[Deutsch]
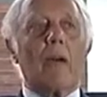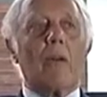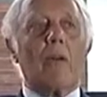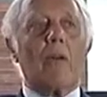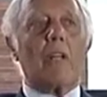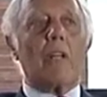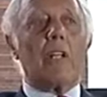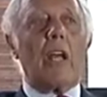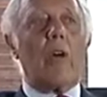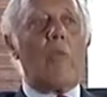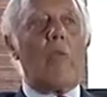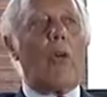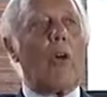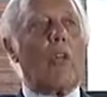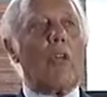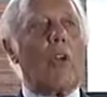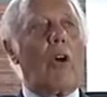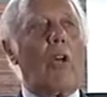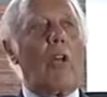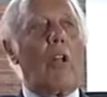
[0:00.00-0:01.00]
Und die
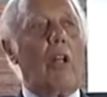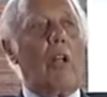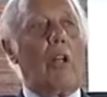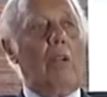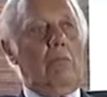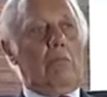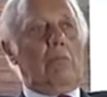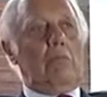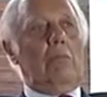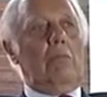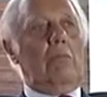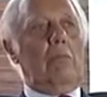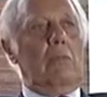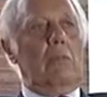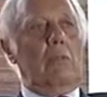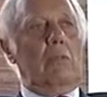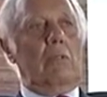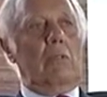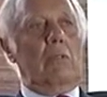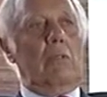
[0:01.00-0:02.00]
waren alle
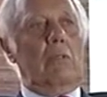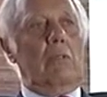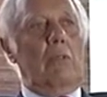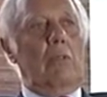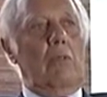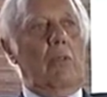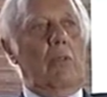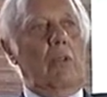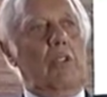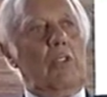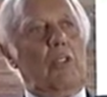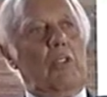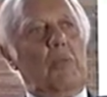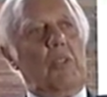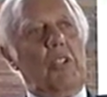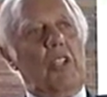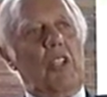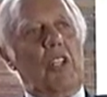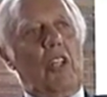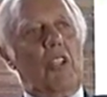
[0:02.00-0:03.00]
zwischen